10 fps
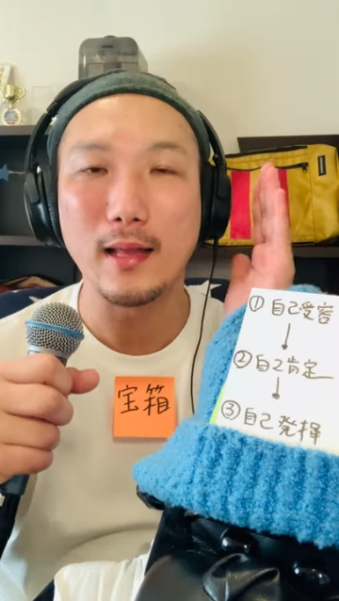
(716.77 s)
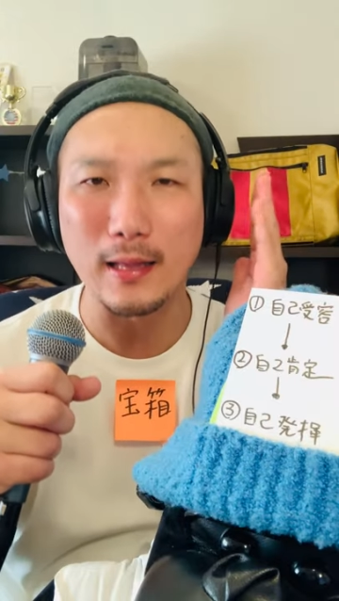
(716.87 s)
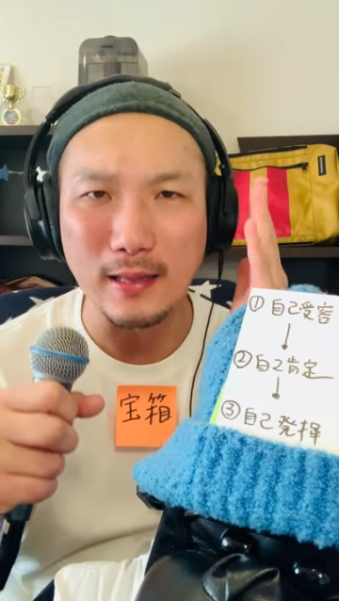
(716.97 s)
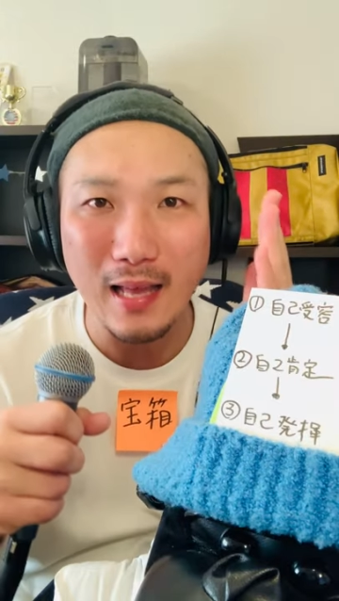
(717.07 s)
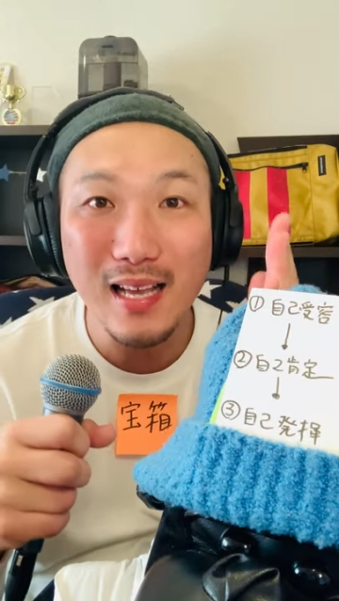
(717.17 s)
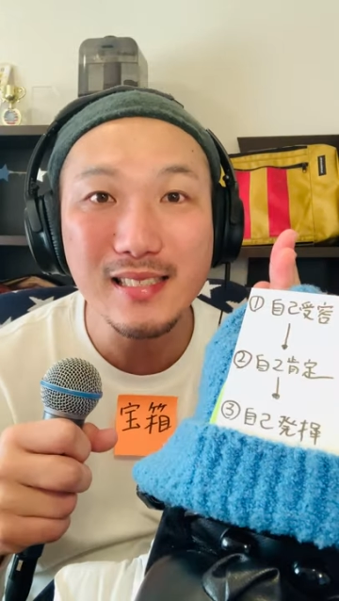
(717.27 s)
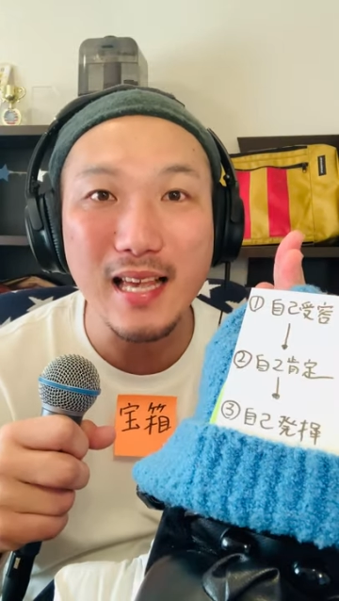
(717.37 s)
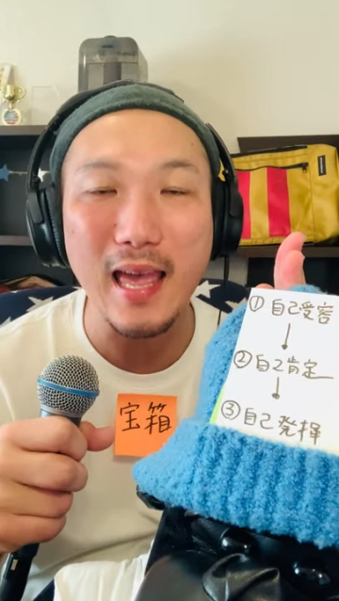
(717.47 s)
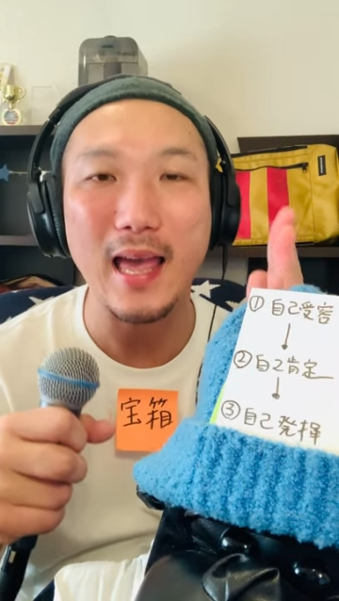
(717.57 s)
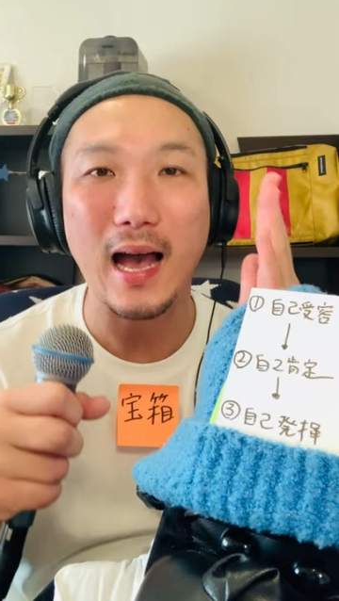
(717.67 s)
な
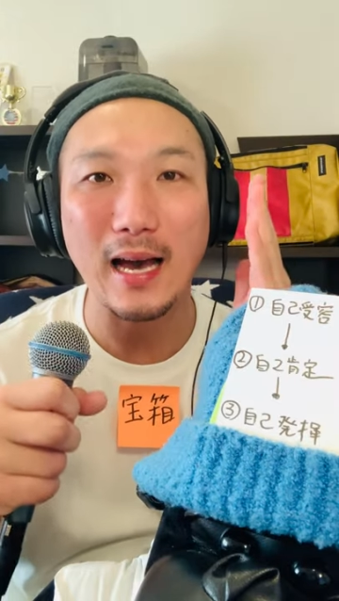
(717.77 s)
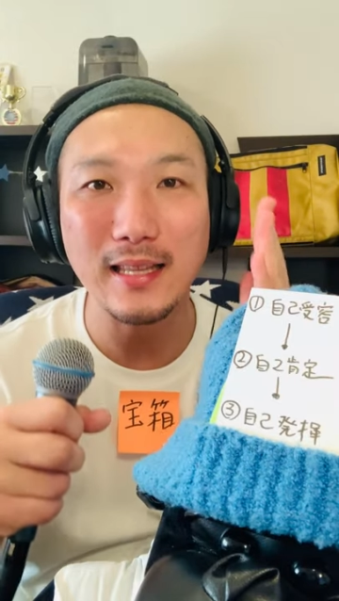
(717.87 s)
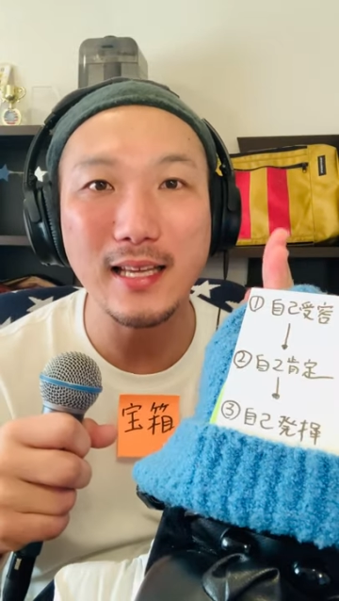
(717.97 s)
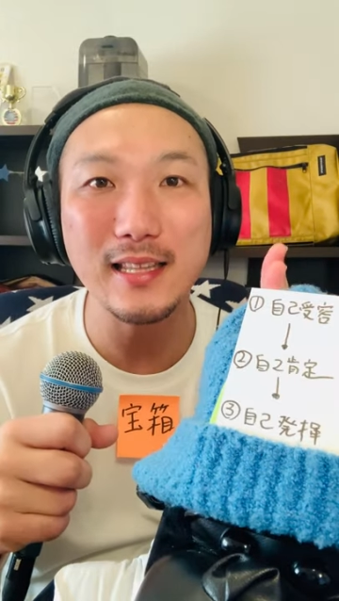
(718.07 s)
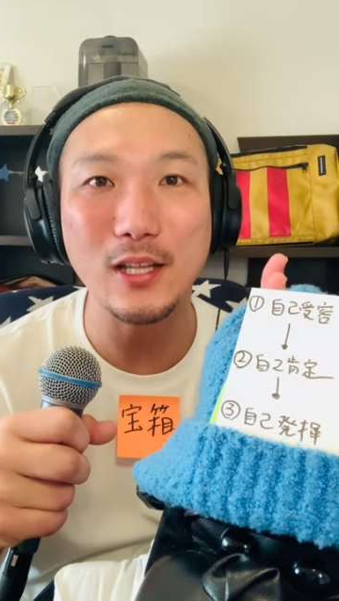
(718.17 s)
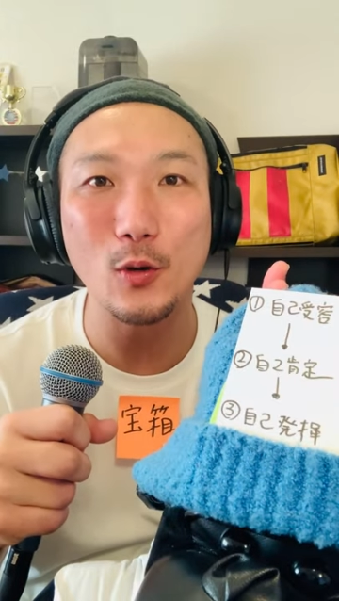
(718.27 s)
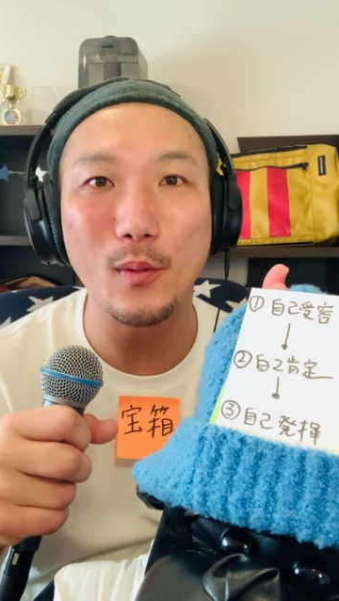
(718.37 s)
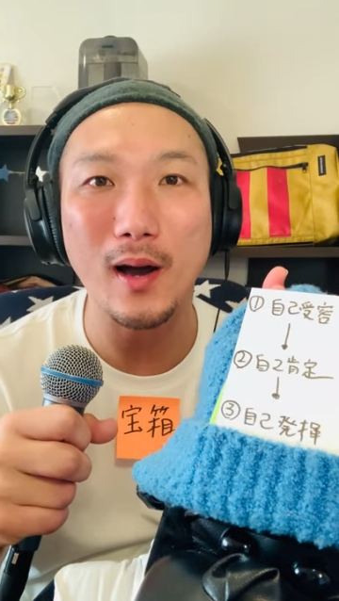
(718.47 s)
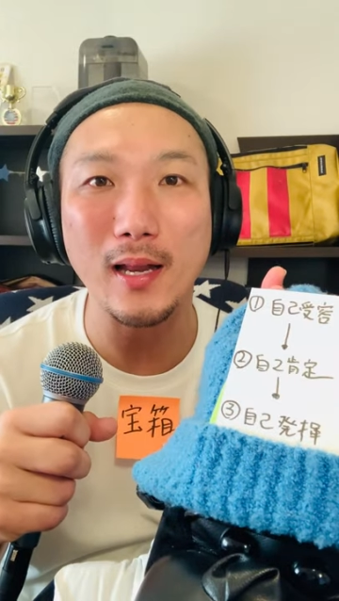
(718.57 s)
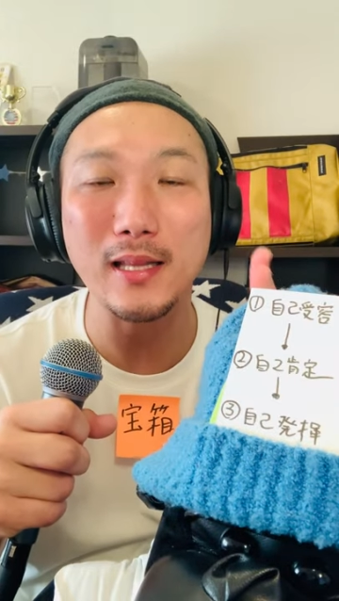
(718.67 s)
ぜあなたの
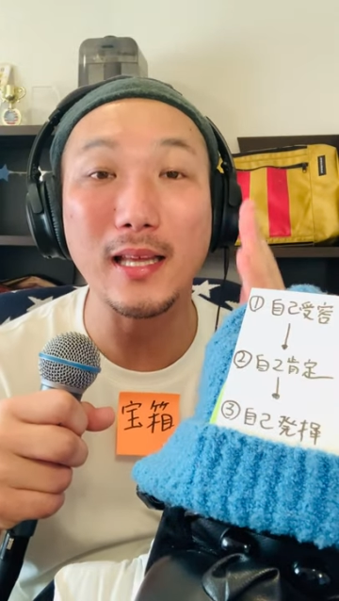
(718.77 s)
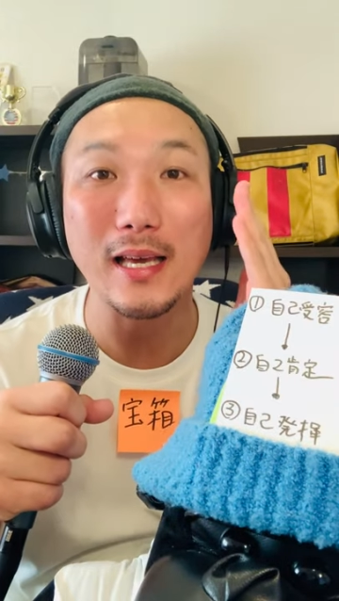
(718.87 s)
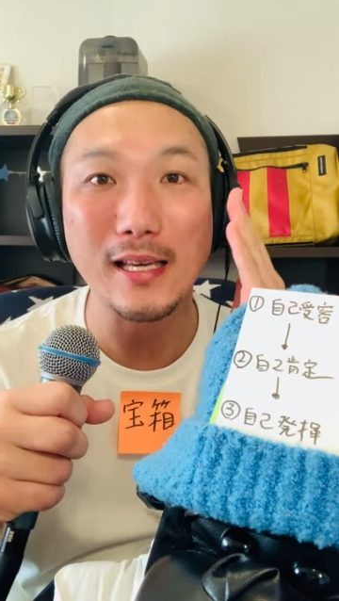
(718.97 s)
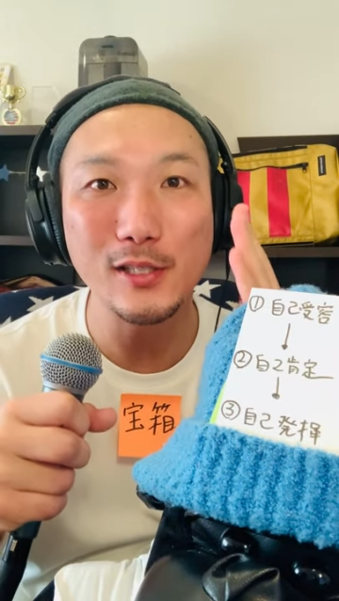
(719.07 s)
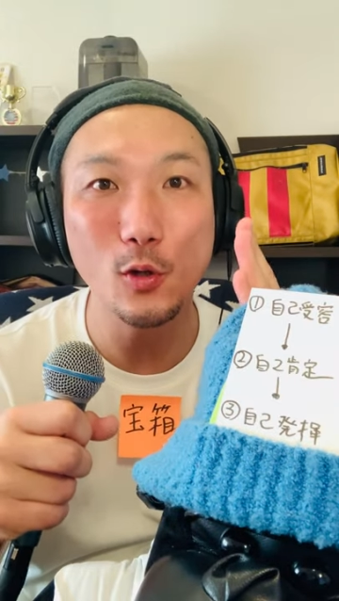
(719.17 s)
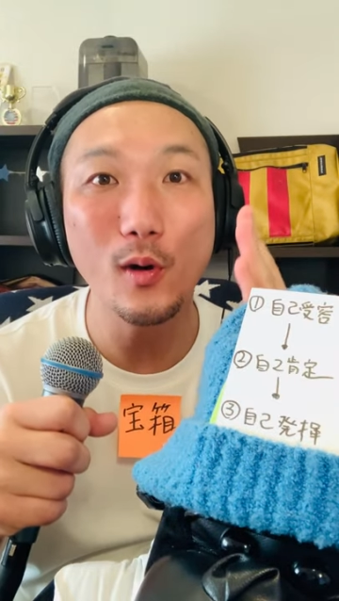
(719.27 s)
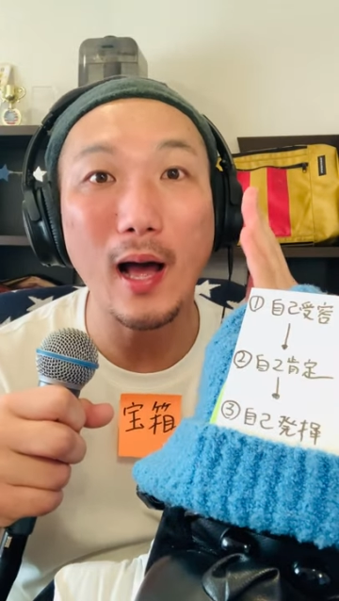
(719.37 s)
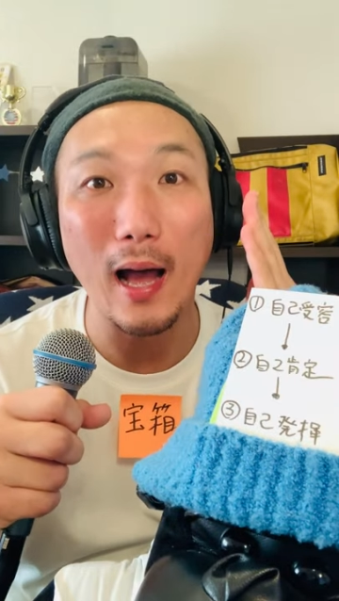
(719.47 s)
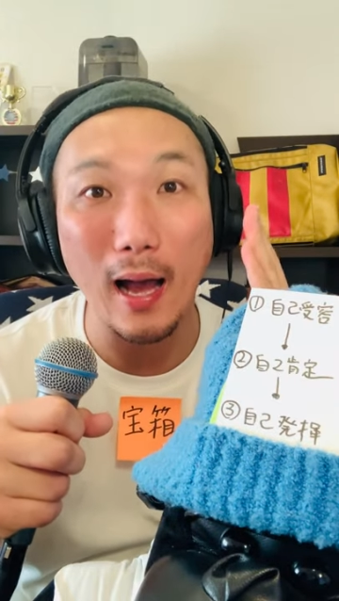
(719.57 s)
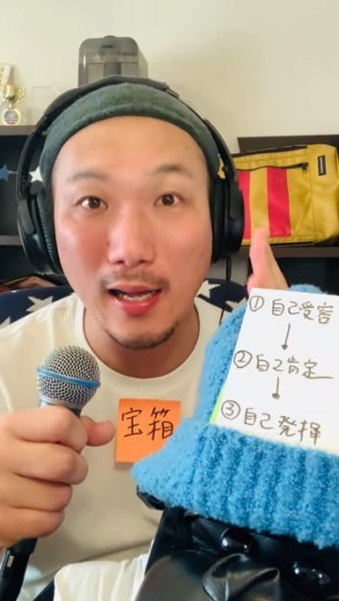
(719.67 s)
周りに人
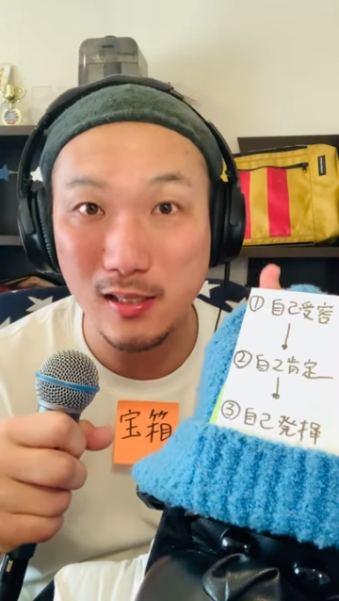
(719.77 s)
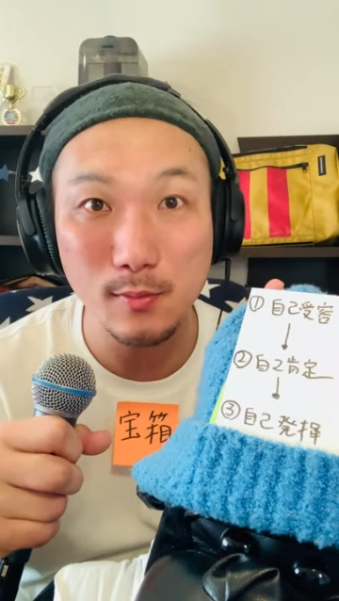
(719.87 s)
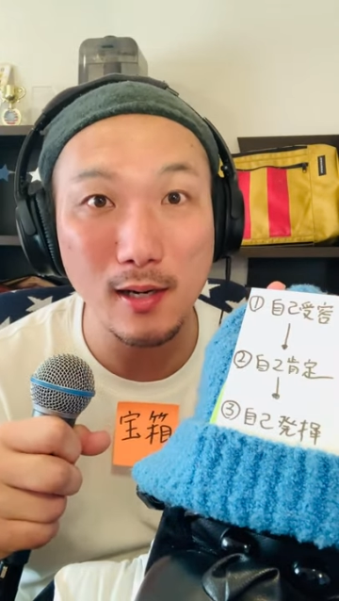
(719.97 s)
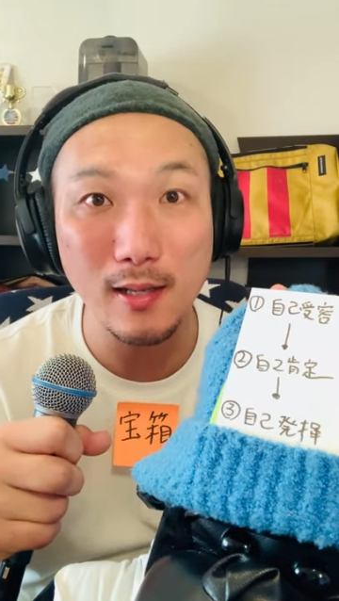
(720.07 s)
が集まら